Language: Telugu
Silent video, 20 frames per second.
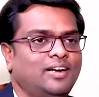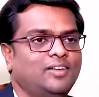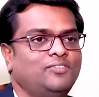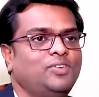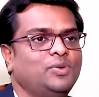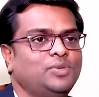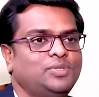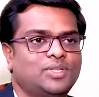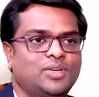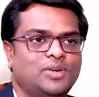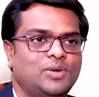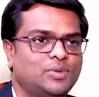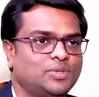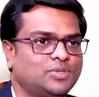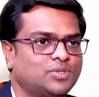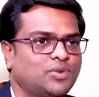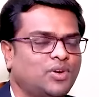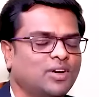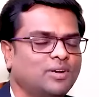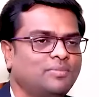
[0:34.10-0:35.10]
అంటే ఫ్యూచర్లో
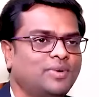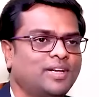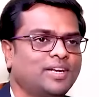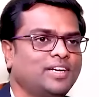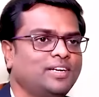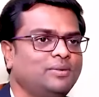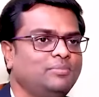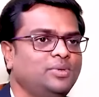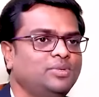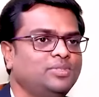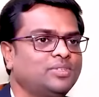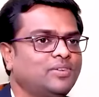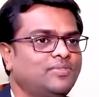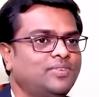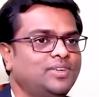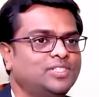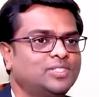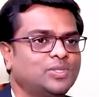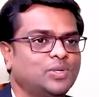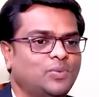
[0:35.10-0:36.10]
స్టాక్ మార్కెట్ మ్యూచువల్
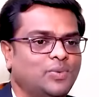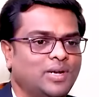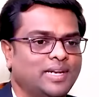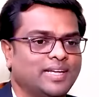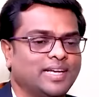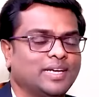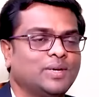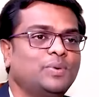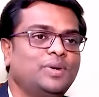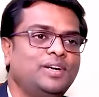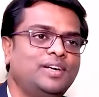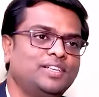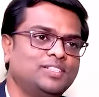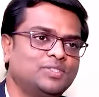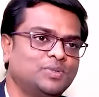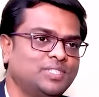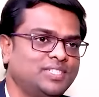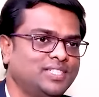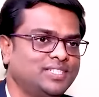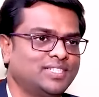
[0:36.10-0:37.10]
ఫండ్స్లో వాళ్ళకి ఎక్కువ
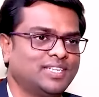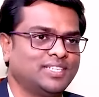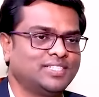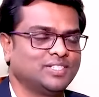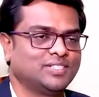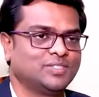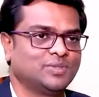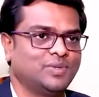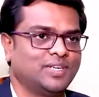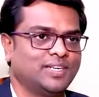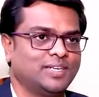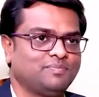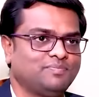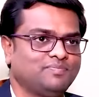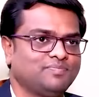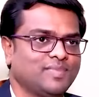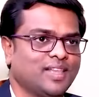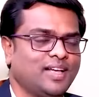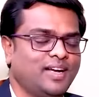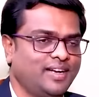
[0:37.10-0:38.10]
రిటర్న్స్ వచ్చే ఛాన్సెస్ ఉంటాయి
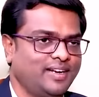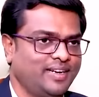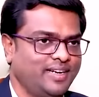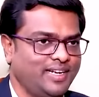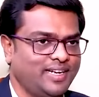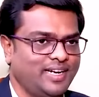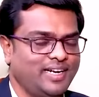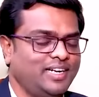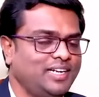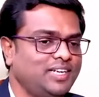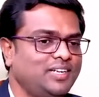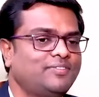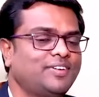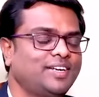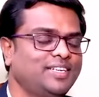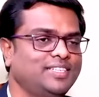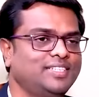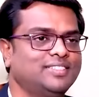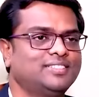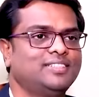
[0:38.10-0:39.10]
hmm. నేను
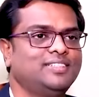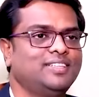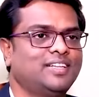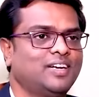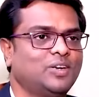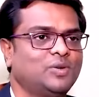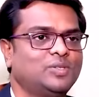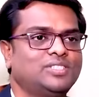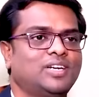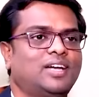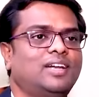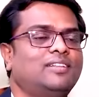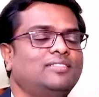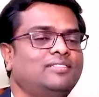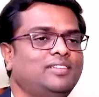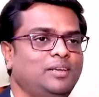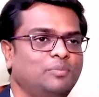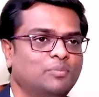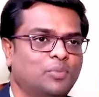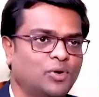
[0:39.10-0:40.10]
ఐడెంటిఫై చేసిన దాంట్లో చాలా
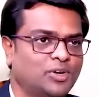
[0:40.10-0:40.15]
త్రీ